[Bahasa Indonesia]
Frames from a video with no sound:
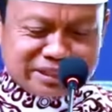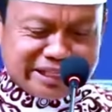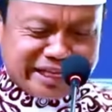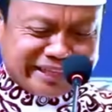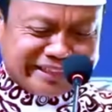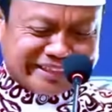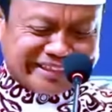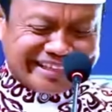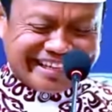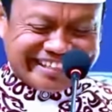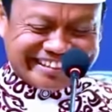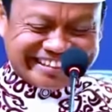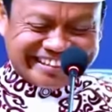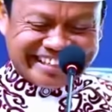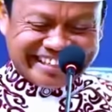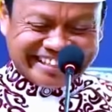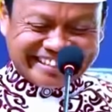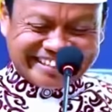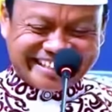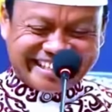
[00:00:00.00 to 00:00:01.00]
tek tek
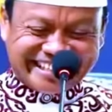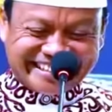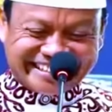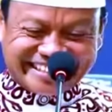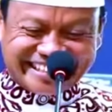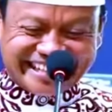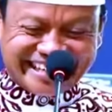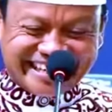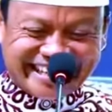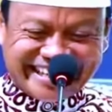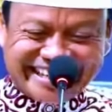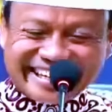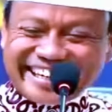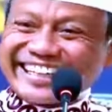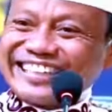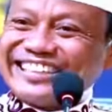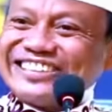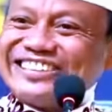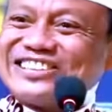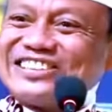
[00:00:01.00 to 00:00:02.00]
tek tek tek
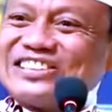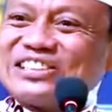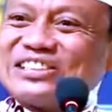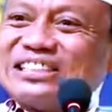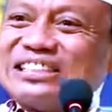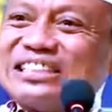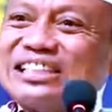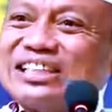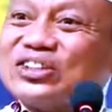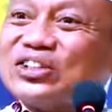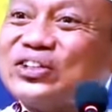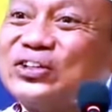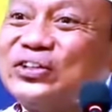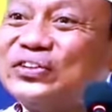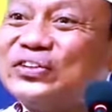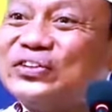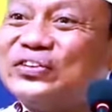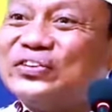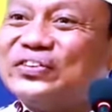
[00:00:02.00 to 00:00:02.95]
itu